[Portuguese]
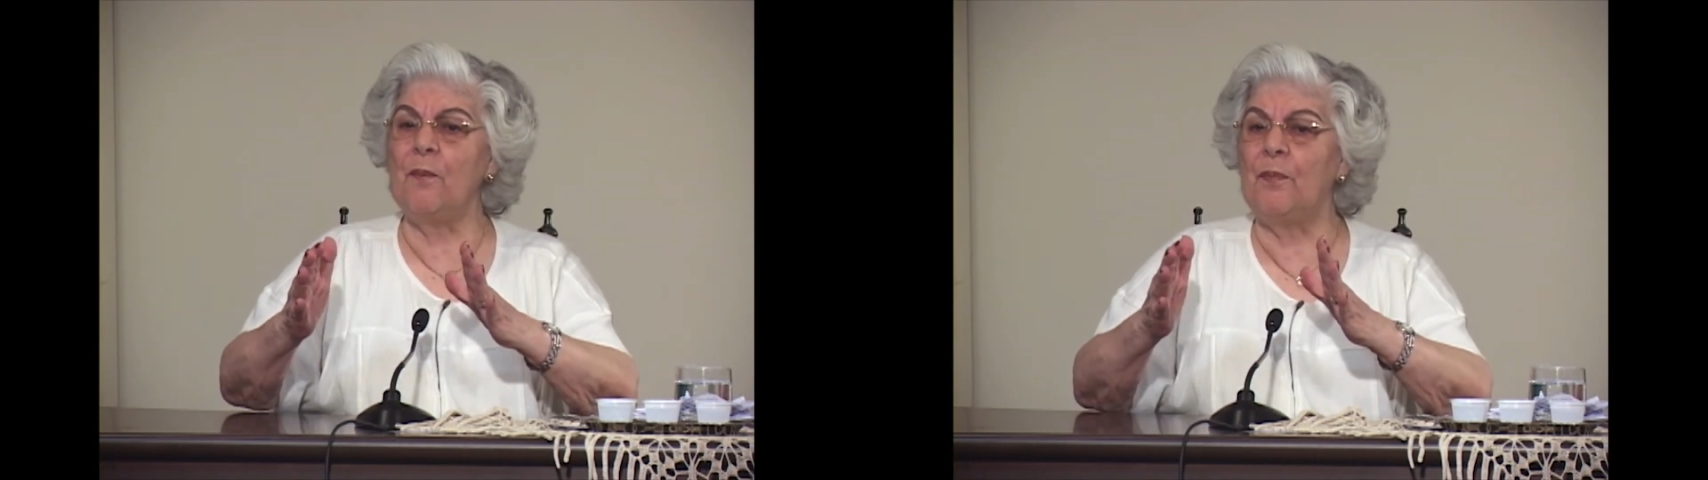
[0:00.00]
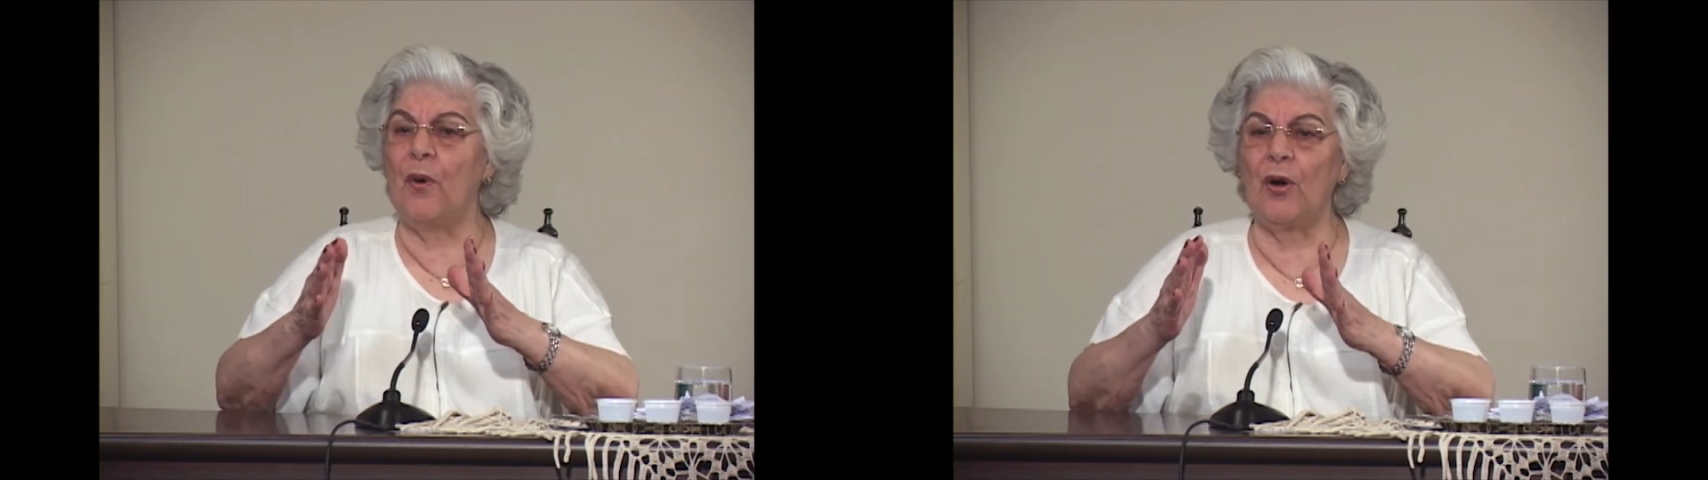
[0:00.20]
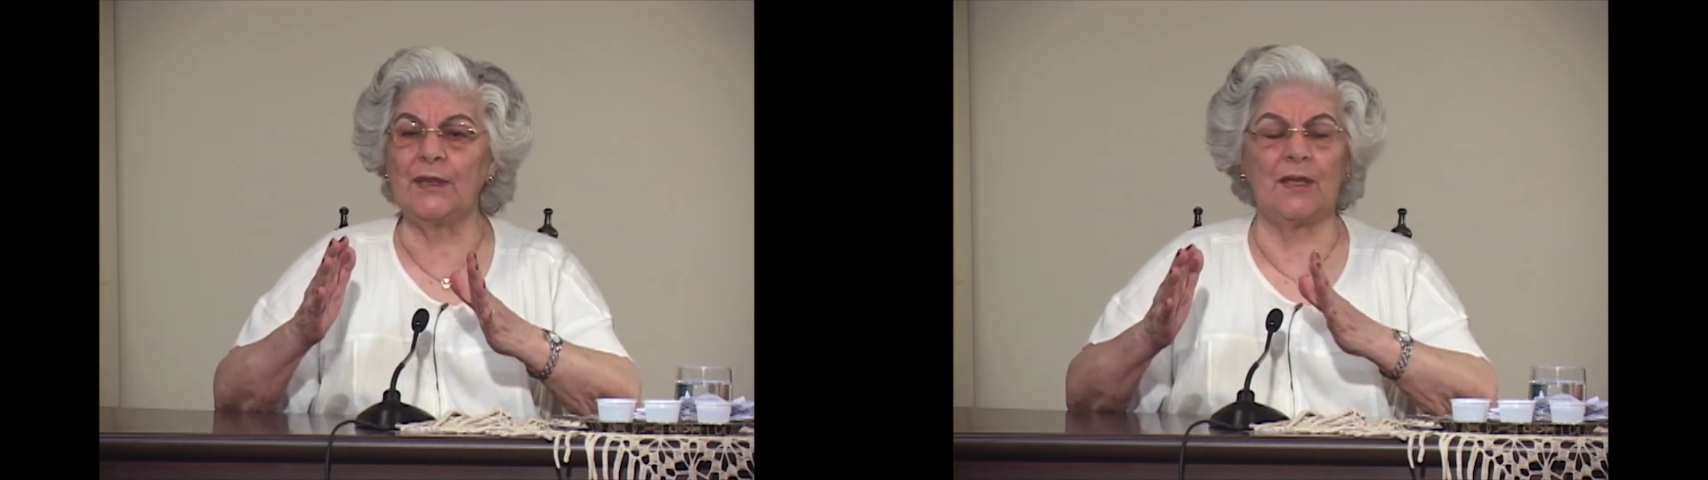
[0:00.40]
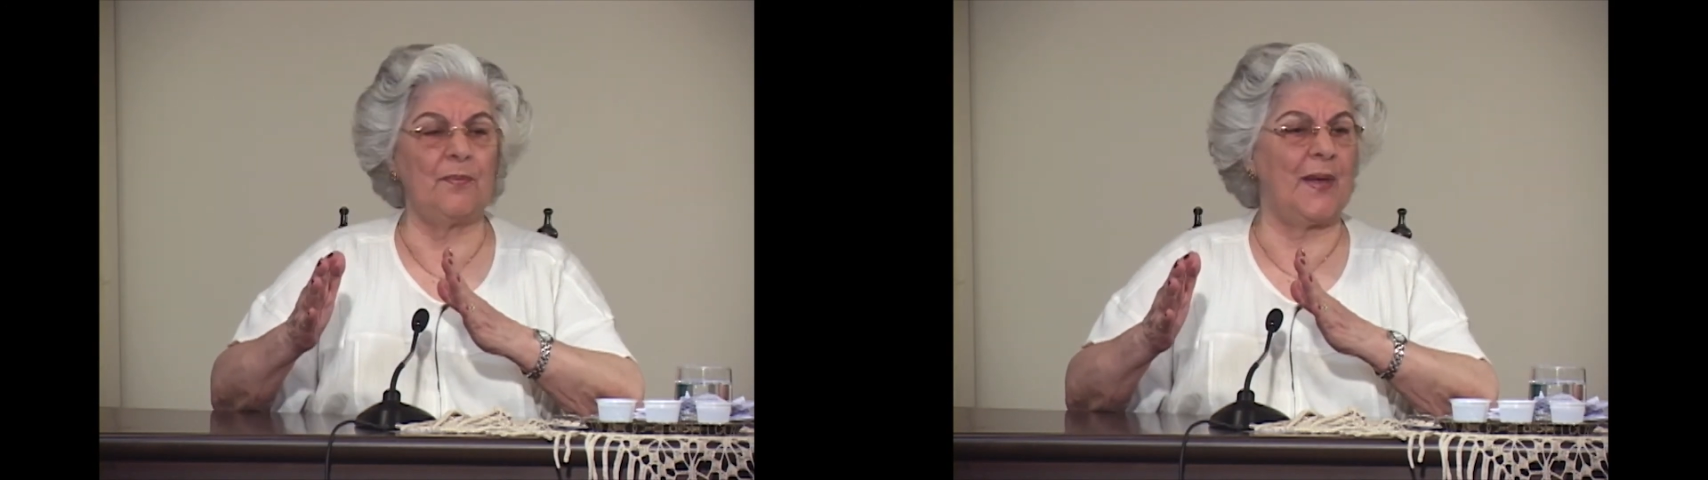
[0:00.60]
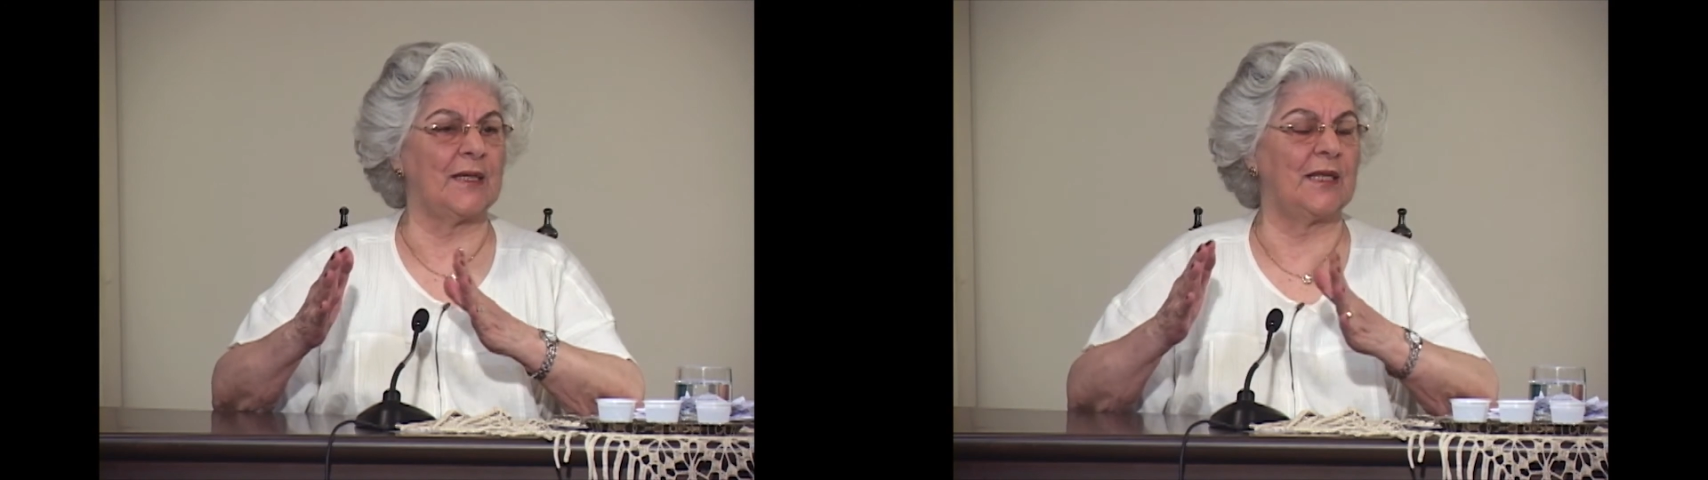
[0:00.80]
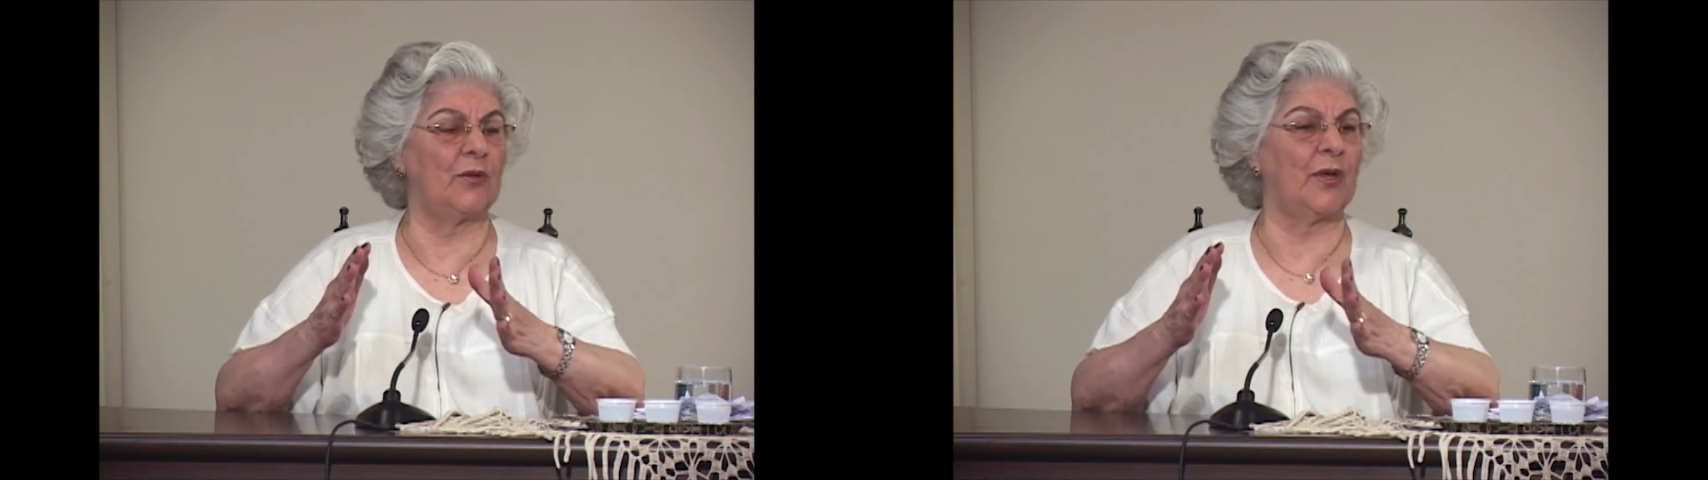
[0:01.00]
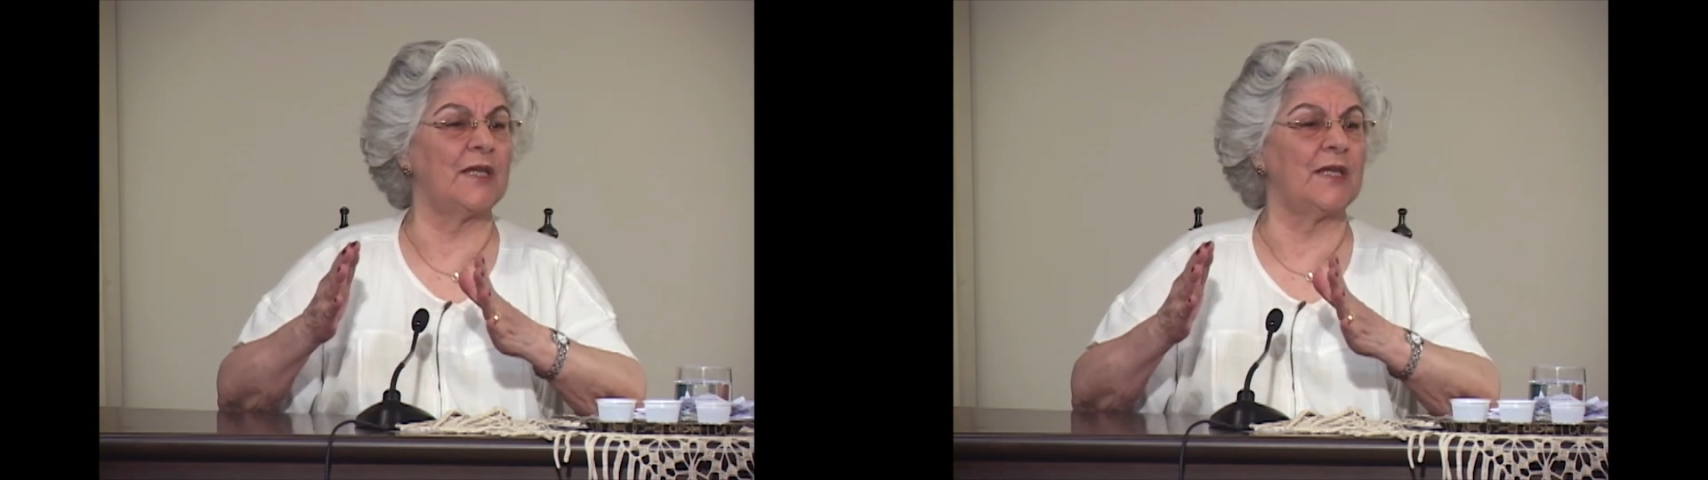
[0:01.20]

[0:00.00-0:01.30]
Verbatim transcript: podem perder o